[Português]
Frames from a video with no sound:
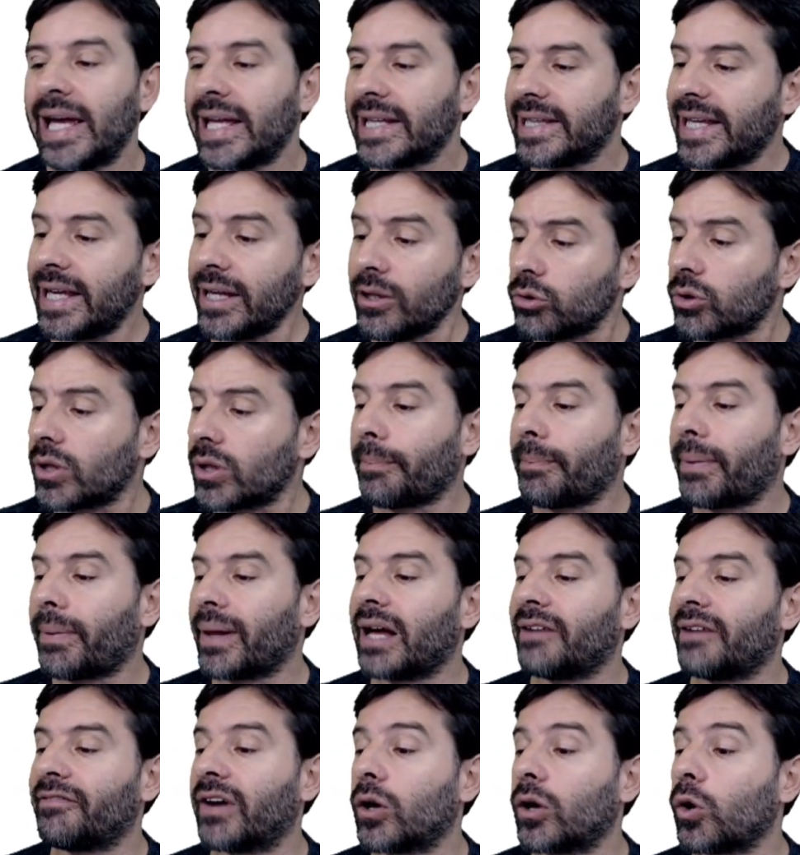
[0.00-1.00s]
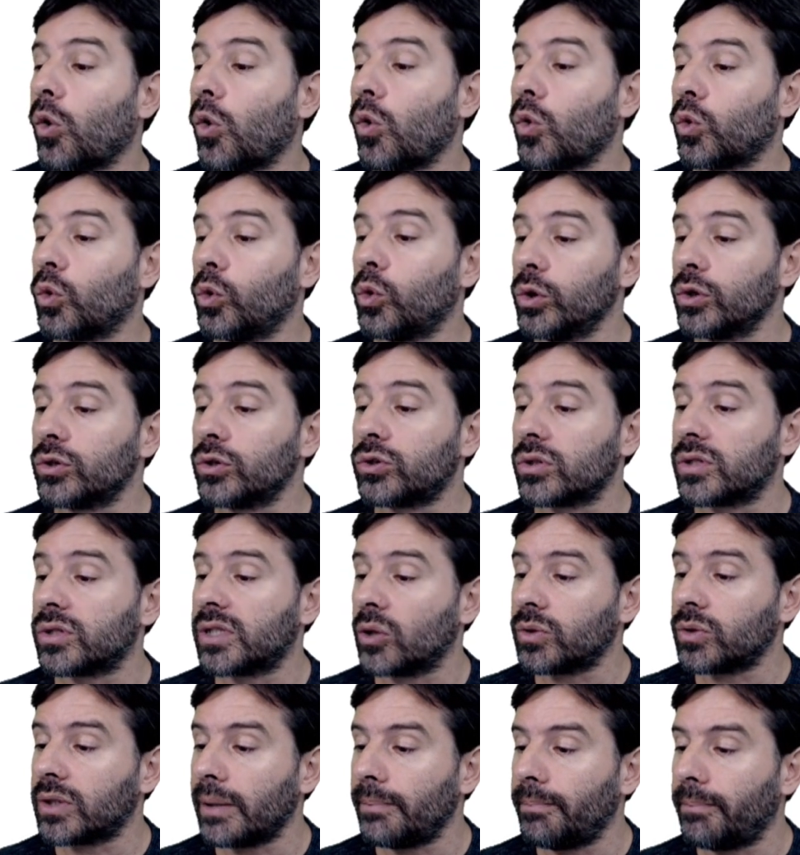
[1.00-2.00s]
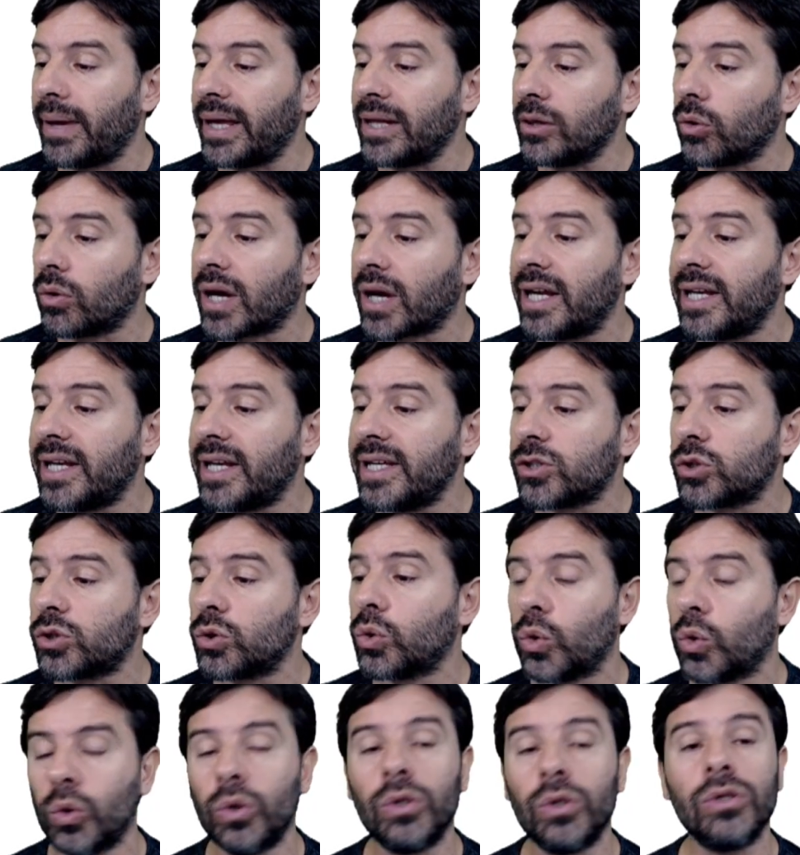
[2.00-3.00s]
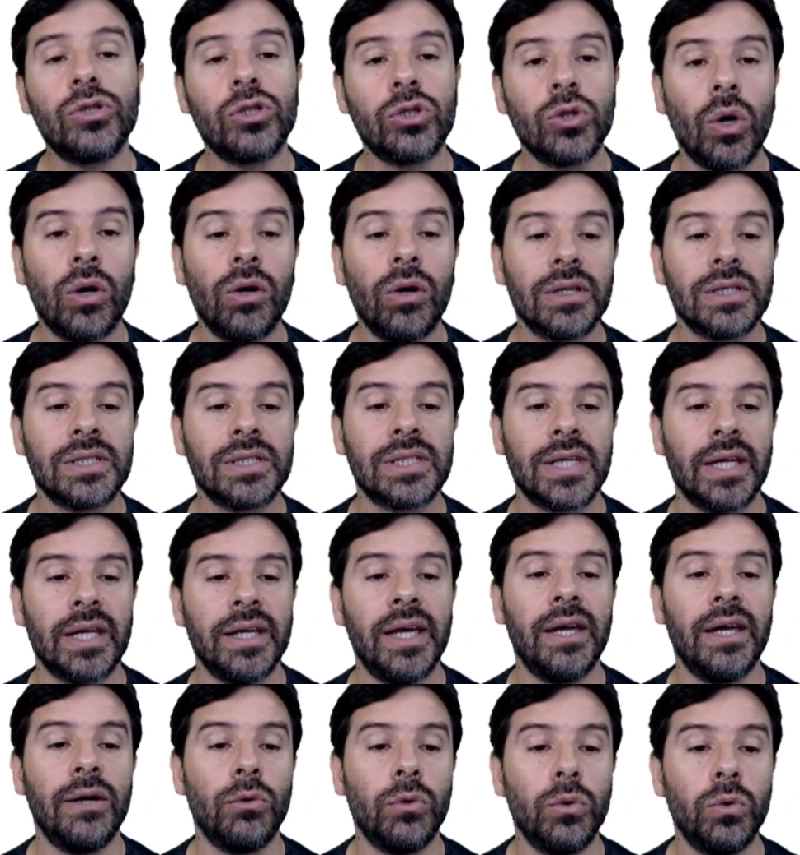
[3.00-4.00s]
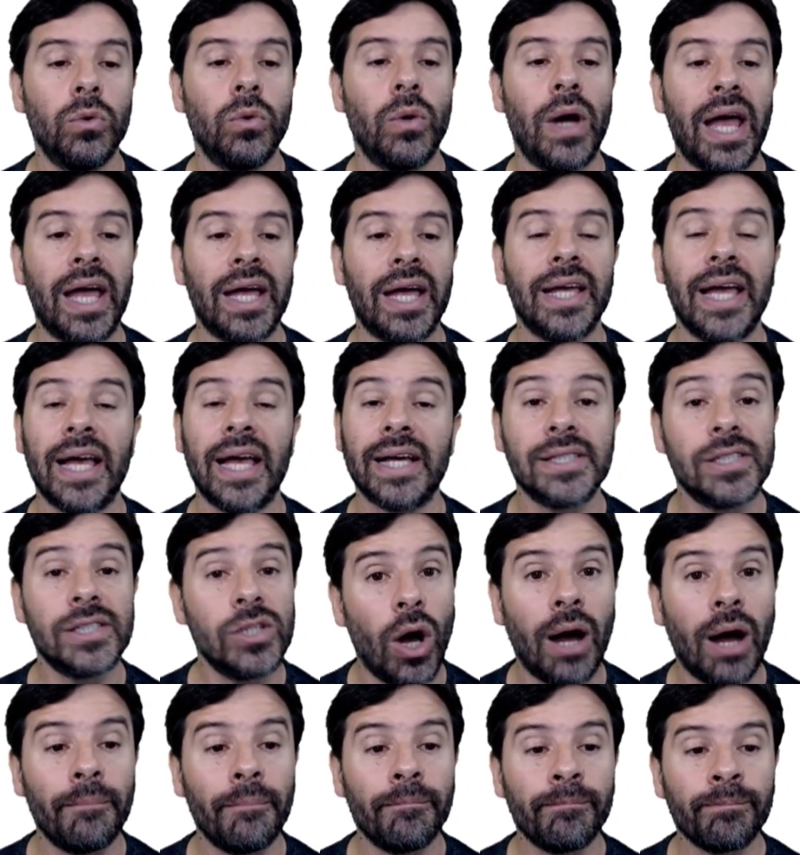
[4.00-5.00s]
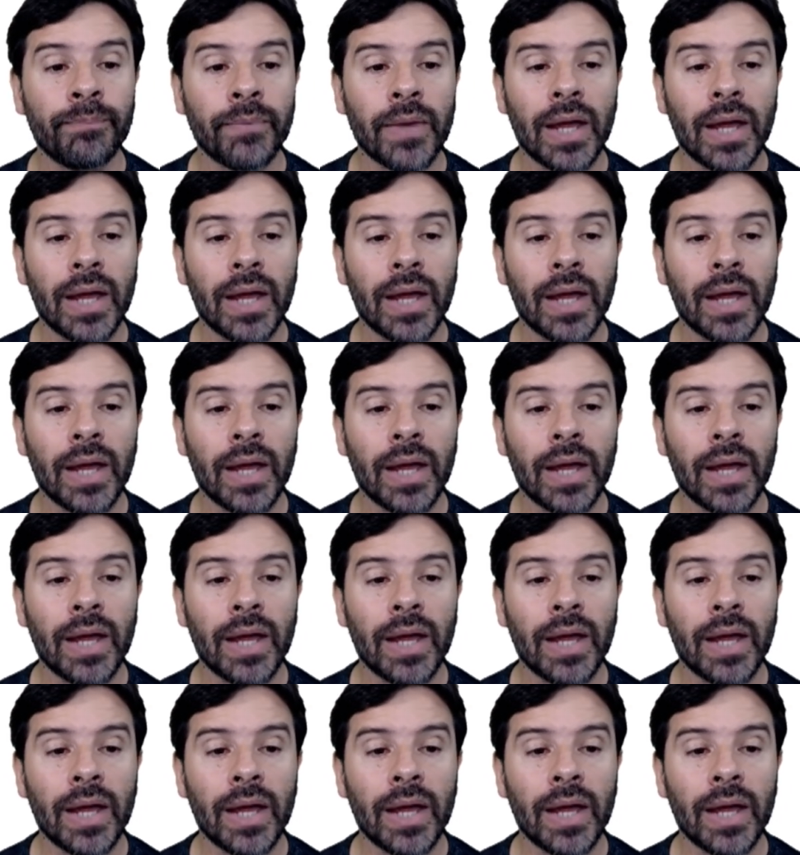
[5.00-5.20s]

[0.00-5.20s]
Dentro da palavra concursos eu também localizo curso C U R S O